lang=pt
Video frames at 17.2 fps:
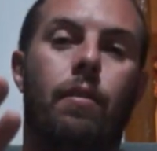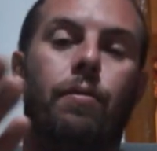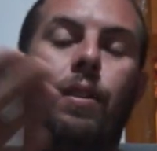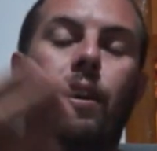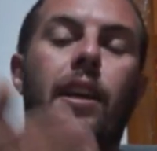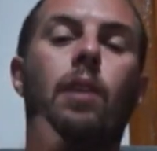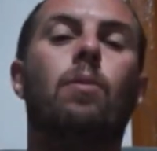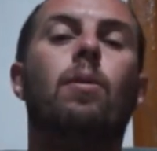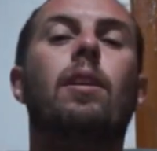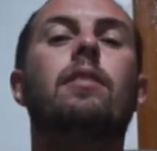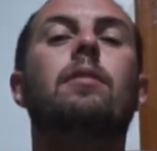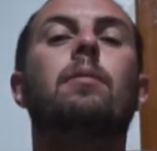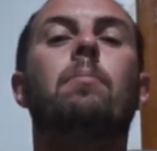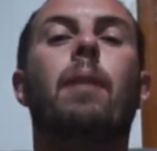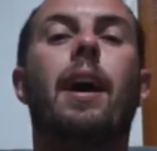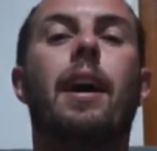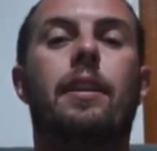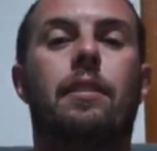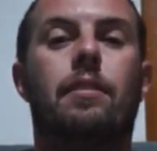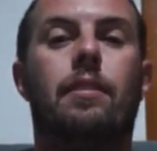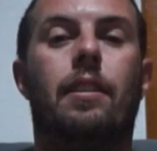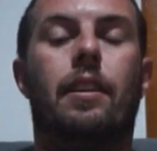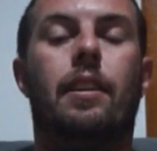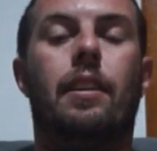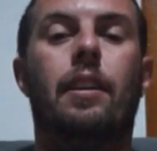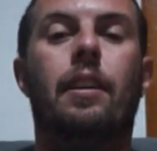fique com as imagens
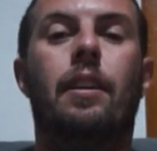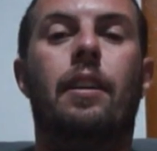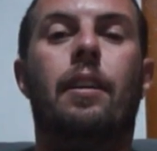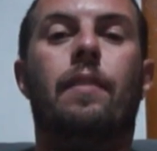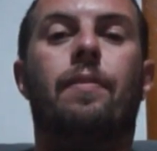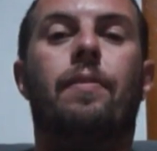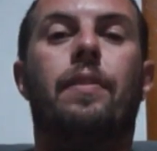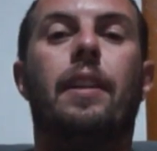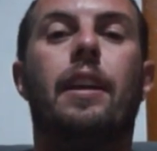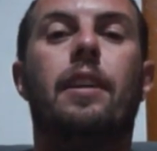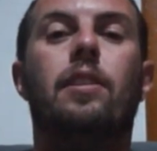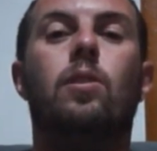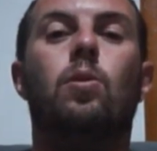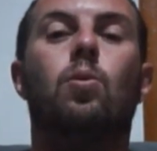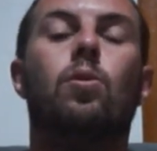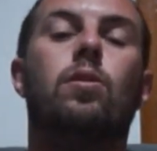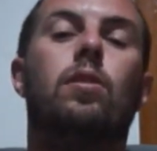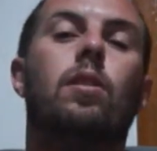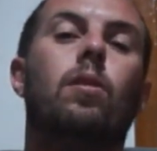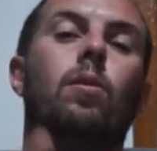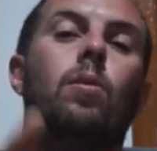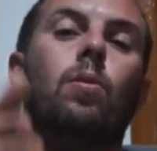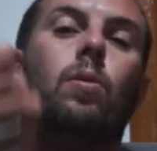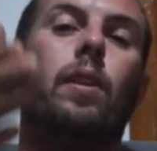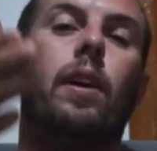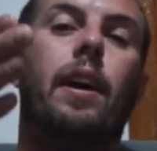aí, né? A gente
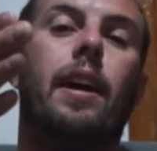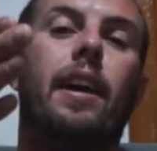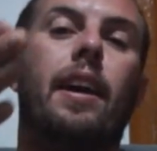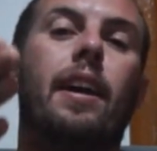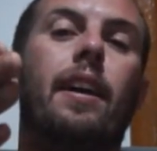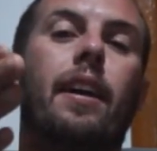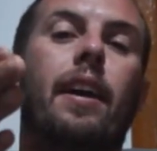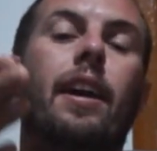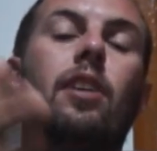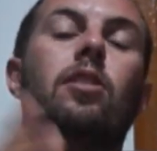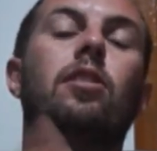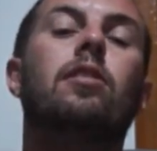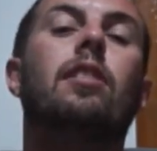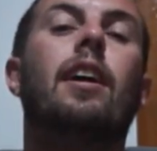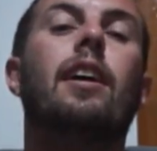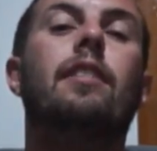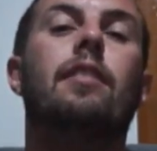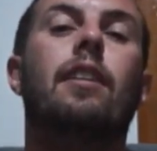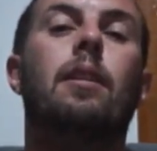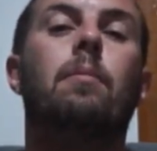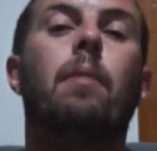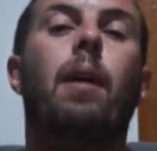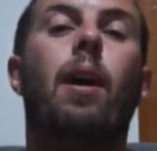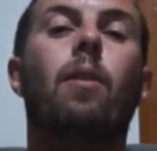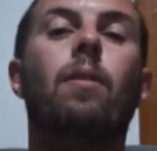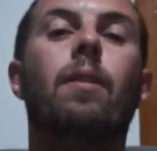conseguiu é, registrar esse
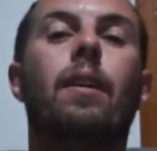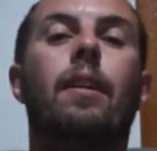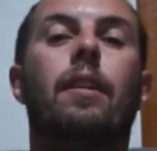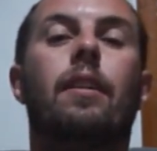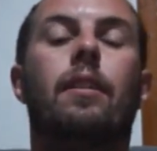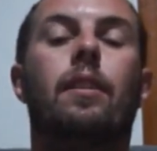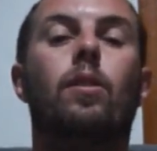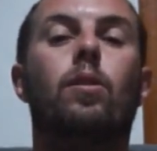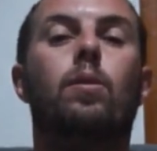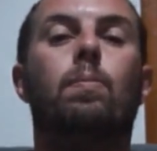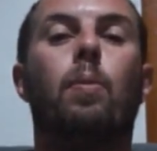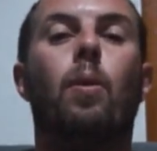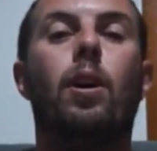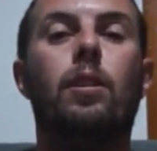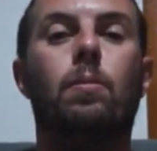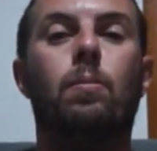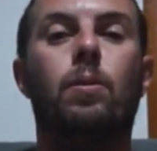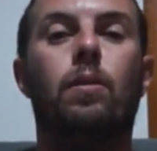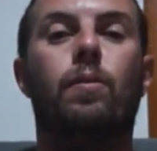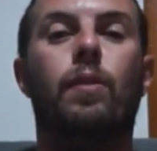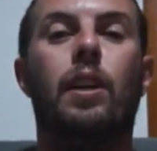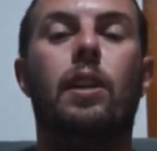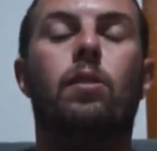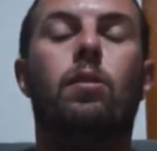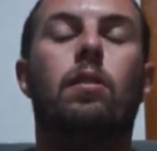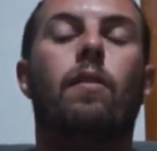animal. E os próximos
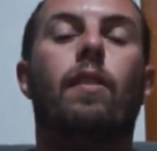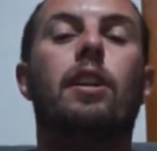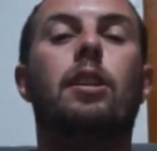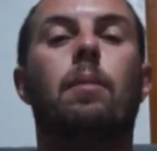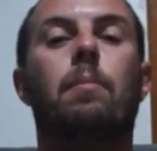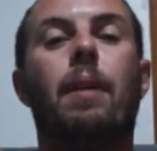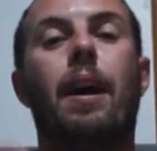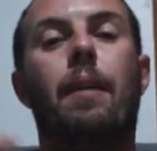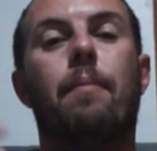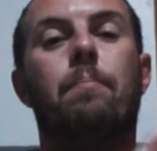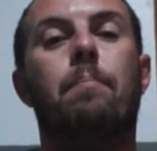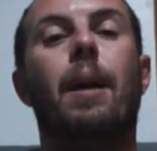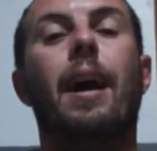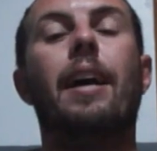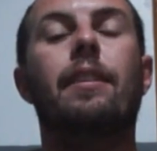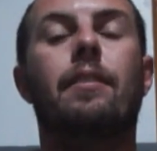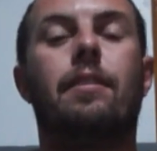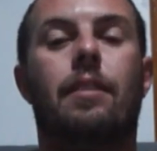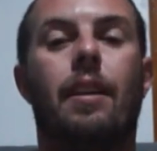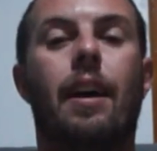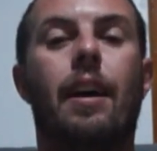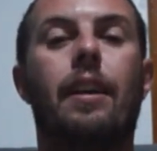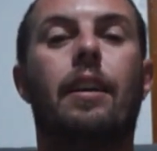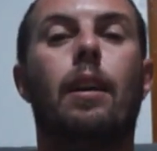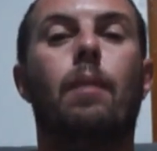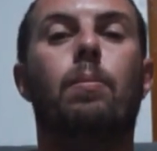vídeos a gente vai chamar mais
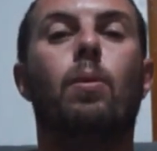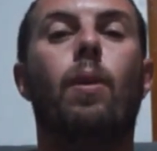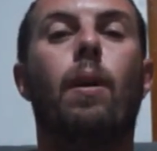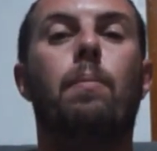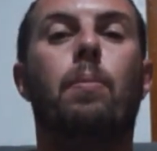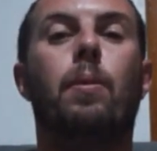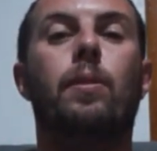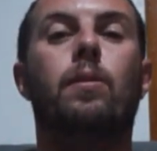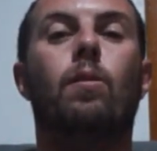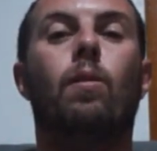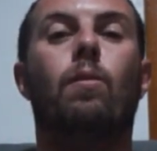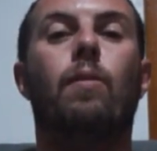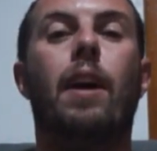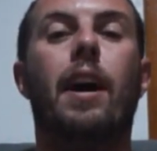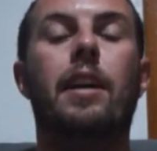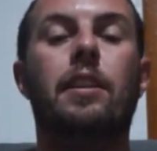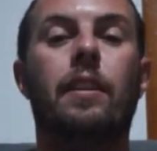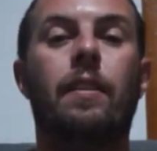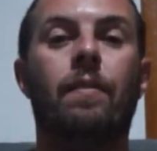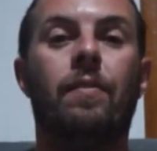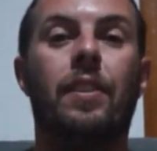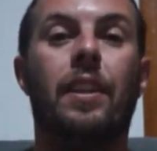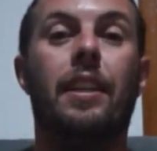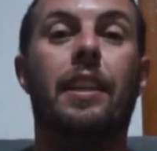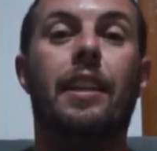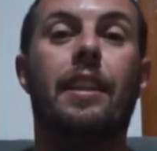a equipe do Repórter Selvagem
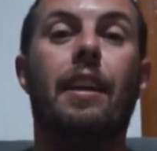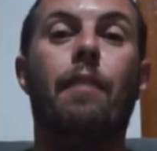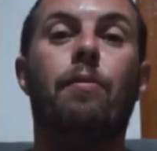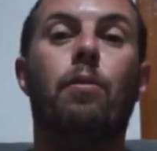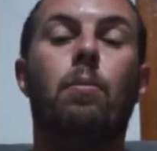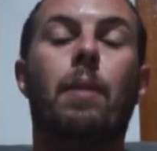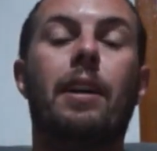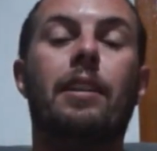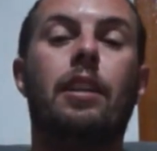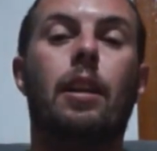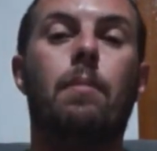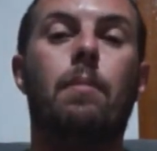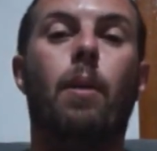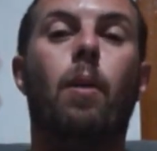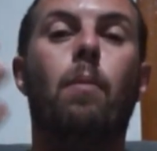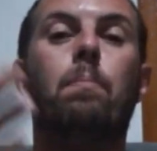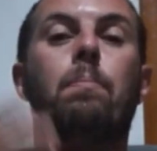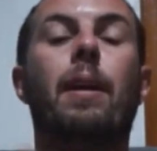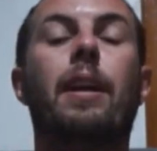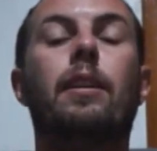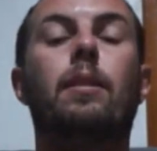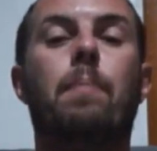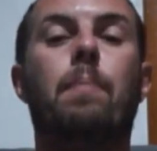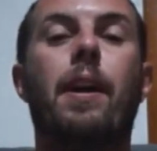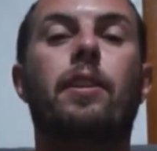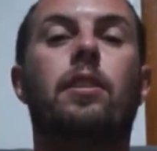e tentar filmar esse animal bem
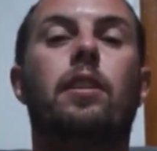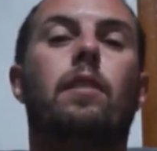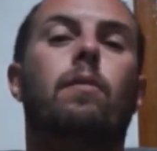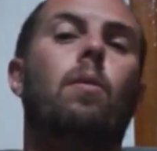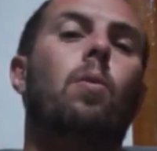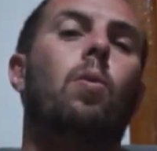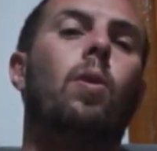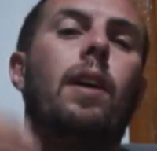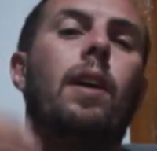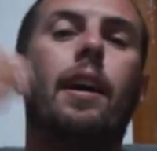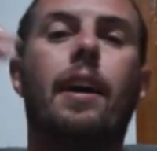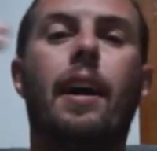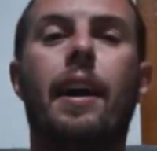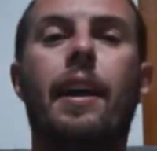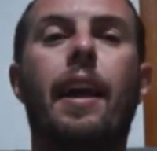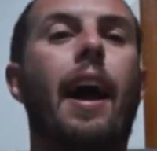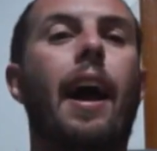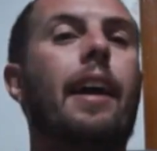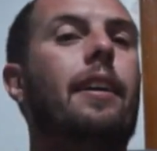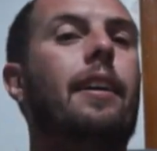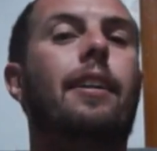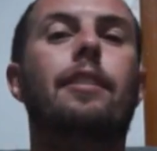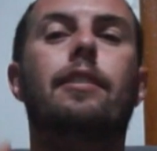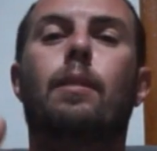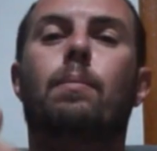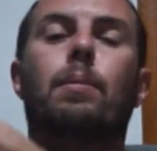de pertinho. Vamos colocar caiaque
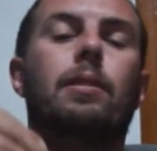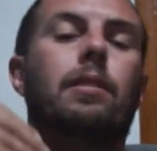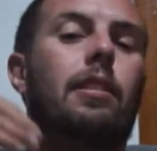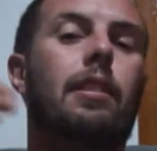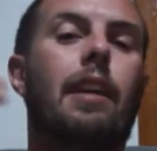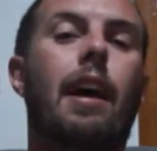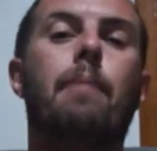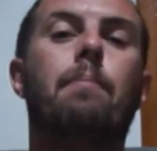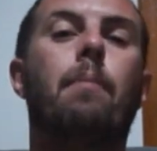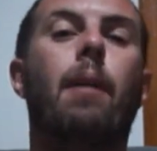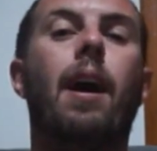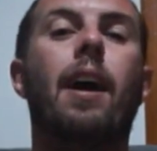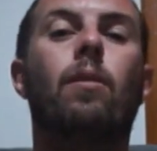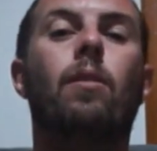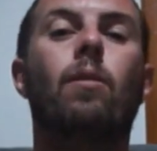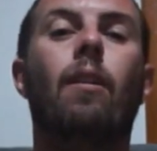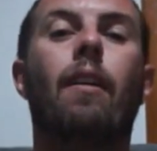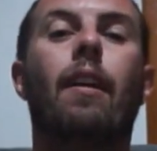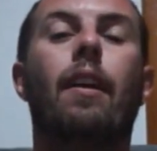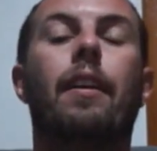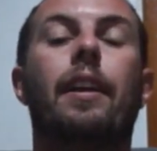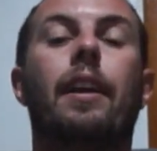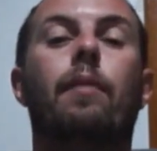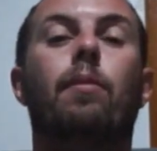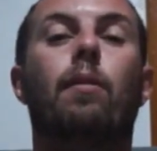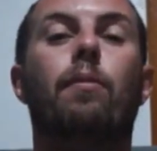ali se precisar, barco,
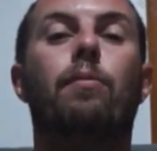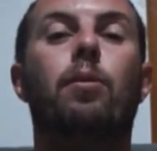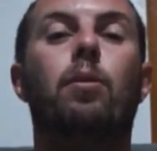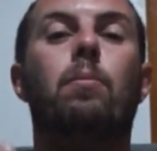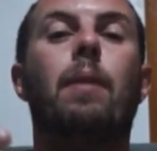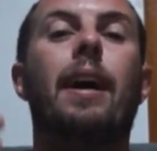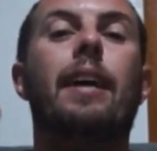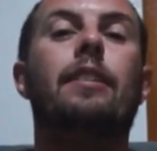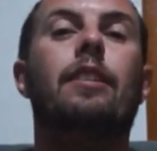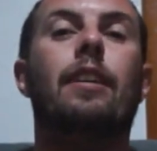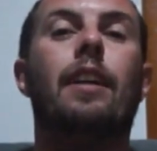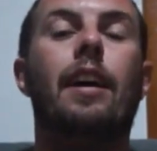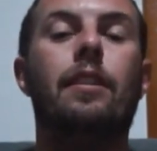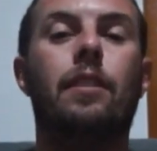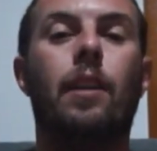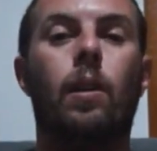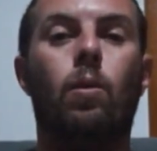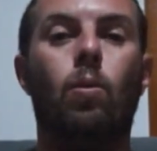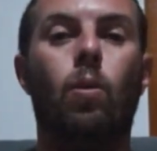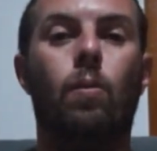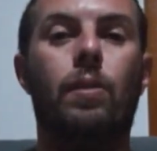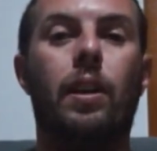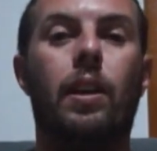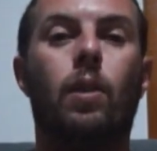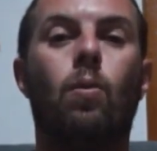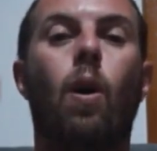e vamos filmar e tirar essa
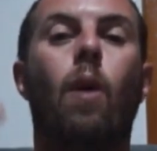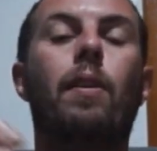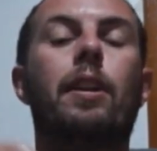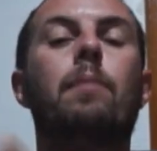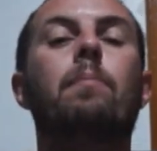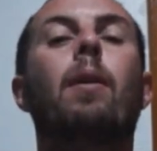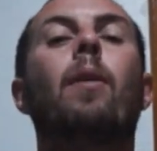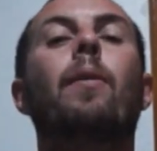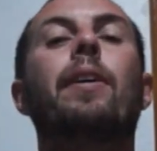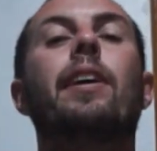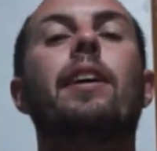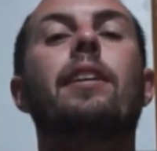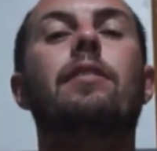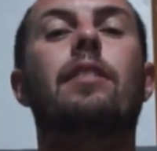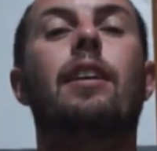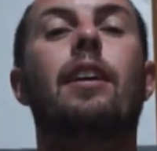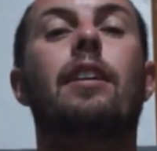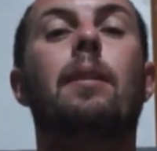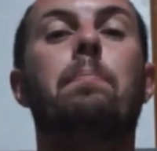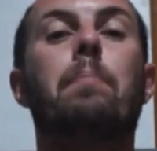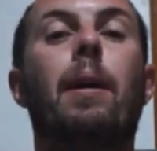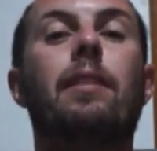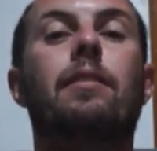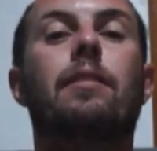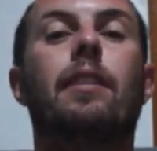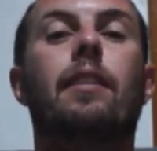dúvida de qual animal é esse que anda
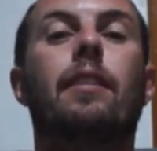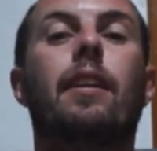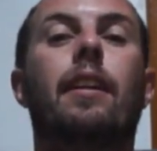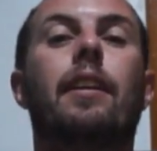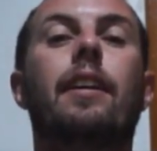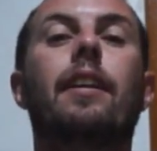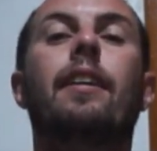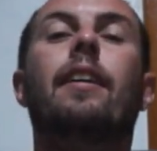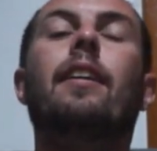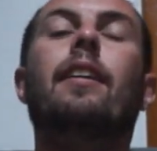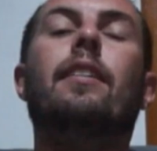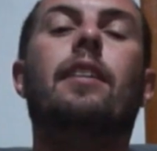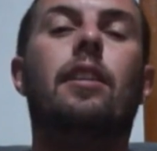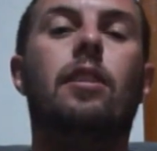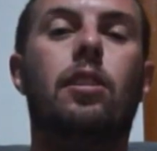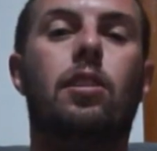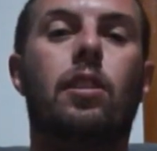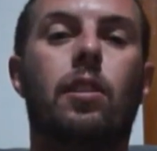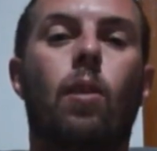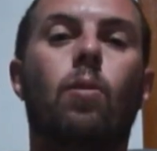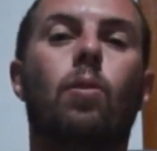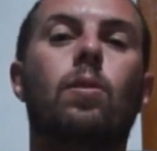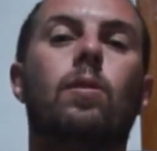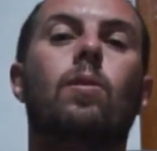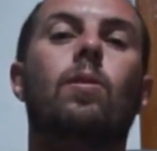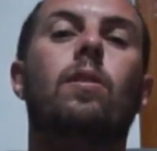passando ali e a gente não
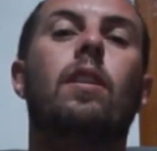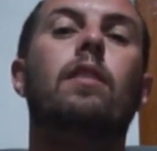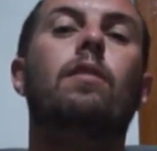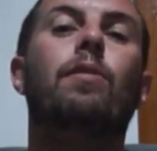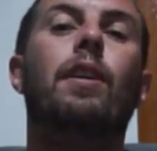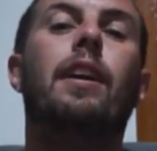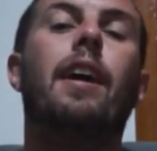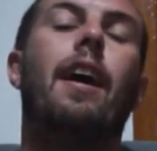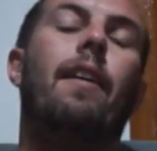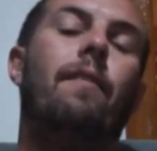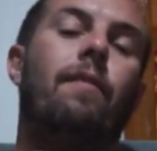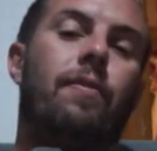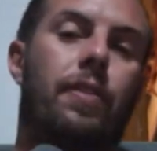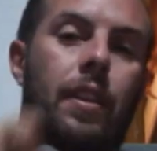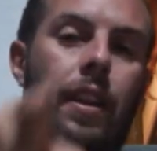conseguiu identificar.